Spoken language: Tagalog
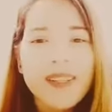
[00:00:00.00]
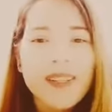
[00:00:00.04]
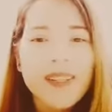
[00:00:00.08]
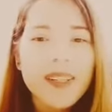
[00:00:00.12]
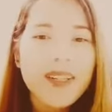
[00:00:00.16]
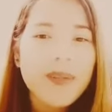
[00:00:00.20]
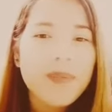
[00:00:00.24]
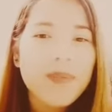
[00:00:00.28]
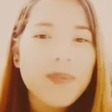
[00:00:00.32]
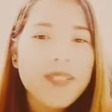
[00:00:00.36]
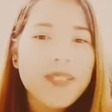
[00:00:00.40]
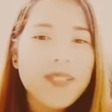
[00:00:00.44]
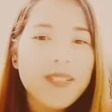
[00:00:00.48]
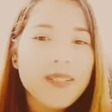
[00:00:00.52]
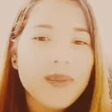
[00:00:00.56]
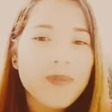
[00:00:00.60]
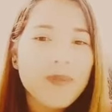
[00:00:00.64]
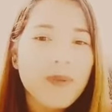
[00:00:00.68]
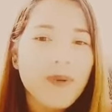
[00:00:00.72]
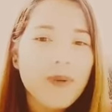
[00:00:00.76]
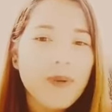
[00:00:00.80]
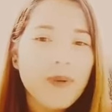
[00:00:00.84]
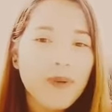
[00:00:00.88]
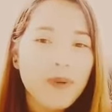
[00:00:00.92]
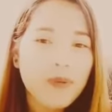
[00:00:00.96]
3 months na
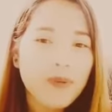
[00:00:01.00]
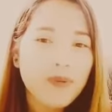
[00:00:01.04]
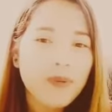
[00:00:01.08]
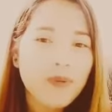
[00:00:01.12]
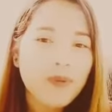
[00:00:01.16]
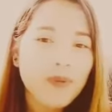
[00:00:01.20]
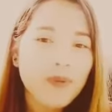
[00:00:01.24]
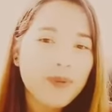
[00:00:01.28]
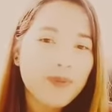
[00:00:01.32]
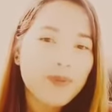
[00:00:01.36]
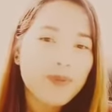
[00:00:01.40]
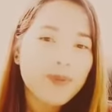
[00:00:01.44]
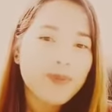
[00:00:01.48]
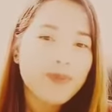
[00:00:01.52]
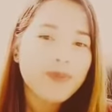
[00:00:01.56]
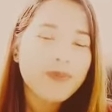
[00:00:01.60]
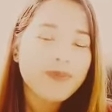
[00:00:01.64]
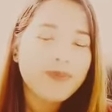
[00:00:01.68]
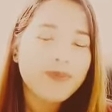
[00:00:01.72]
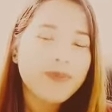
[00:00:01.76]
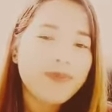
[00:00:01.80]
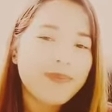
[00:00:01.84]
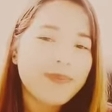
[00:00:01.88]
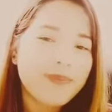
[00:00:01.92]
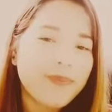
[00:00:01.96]
po akong
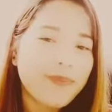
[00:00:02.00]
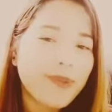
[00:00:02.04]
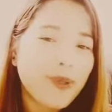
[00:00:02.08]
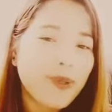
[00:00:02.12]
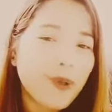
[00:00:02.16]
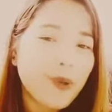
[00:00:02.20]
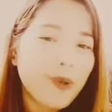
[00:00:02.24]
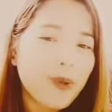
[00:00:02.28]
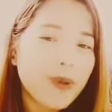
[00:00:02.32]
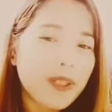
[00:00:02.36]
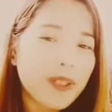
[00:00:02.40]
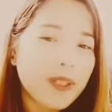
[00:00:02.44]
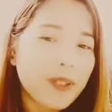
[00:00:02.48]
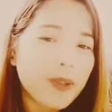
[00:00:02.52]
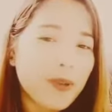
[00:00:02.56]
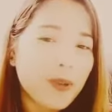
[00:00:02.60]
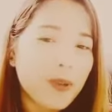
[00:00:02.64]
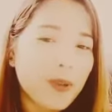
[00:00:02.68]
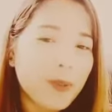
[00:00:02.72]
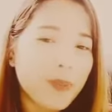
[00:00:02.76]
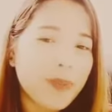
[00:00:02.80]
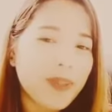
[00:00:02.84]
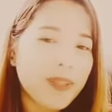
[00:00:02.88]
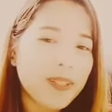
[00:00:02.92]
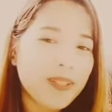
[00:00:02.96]
no work, no
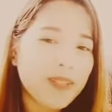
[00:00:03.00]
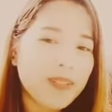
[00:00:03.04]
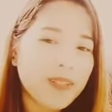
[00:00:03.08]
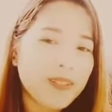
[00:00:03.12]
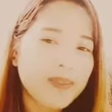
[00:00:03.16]
pay.